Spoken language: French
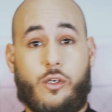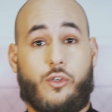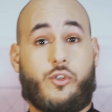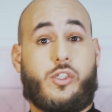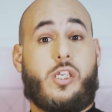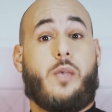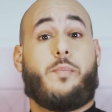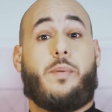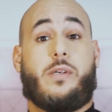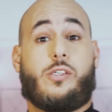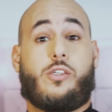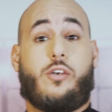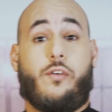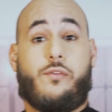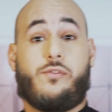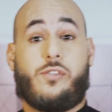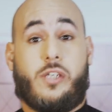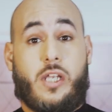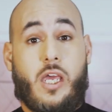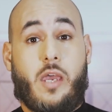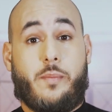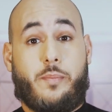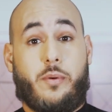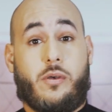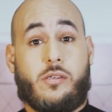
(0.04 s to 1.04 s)
Je sais pas ce que vous en
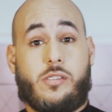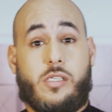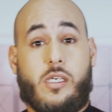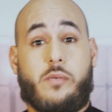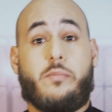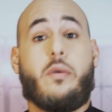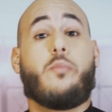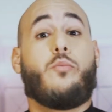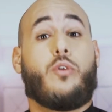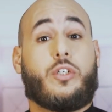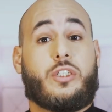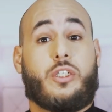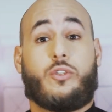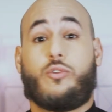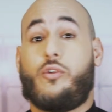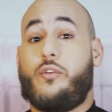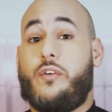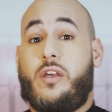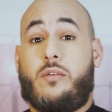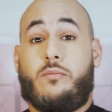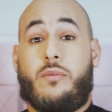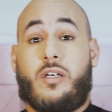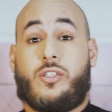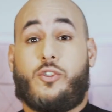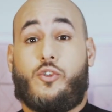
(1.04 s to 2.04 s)
avez pensé, mais moi j'ai
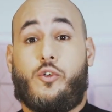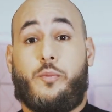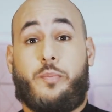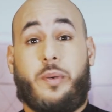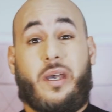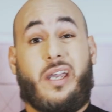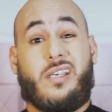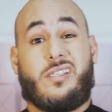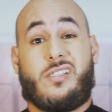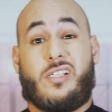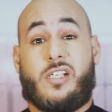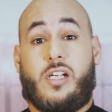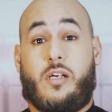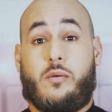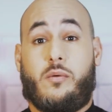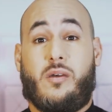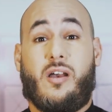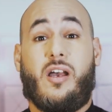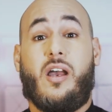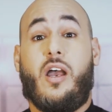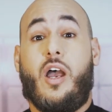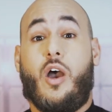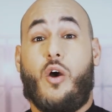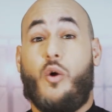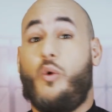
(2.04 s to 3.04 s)
trouvé le match du Paris Saint-Germain
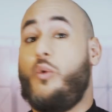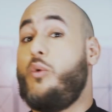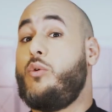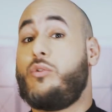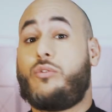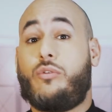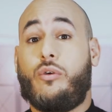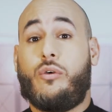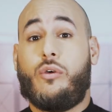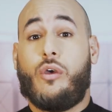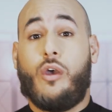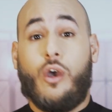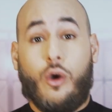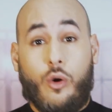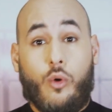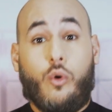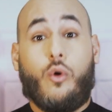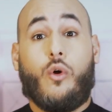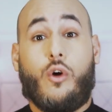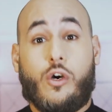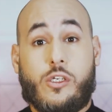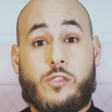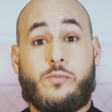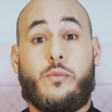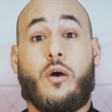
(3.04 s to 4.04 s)
honteux.
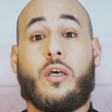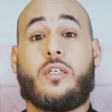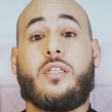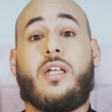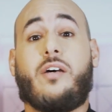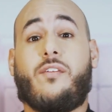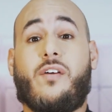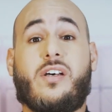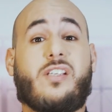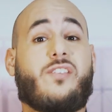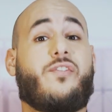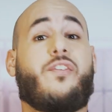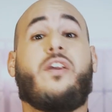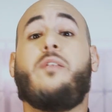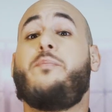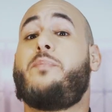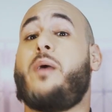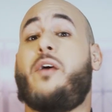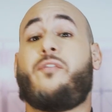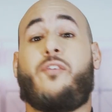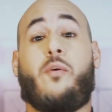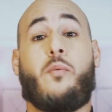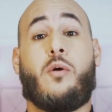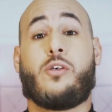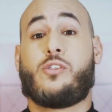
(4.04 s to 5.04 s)
Heureusement que Navas fait une
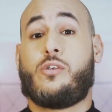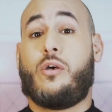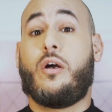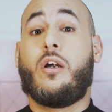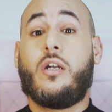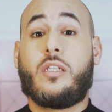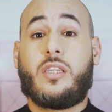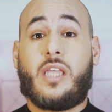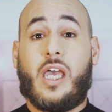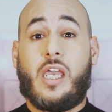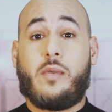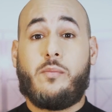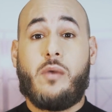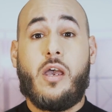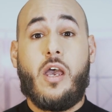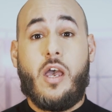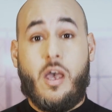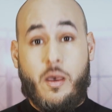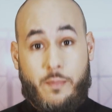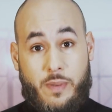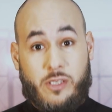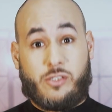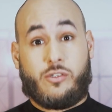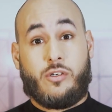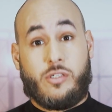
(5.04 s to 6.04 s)
performance all-time,
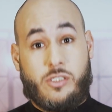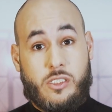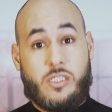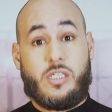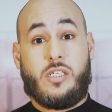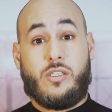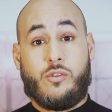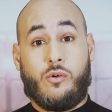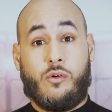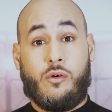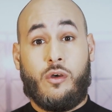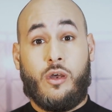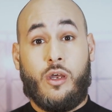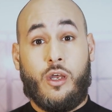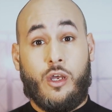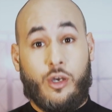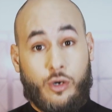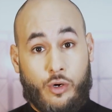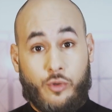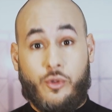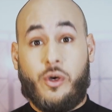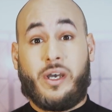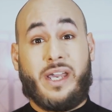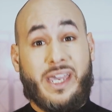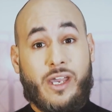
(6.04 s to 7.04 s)
parce que sinon,
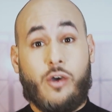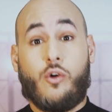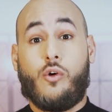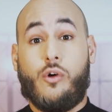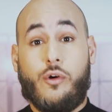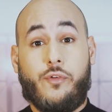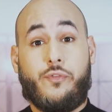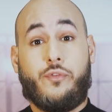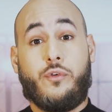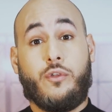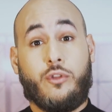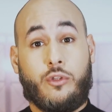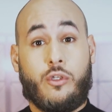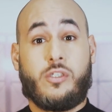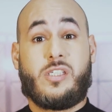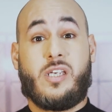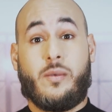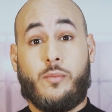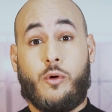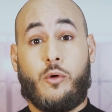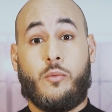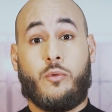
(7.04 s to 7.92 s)
on aurait revu une deuxième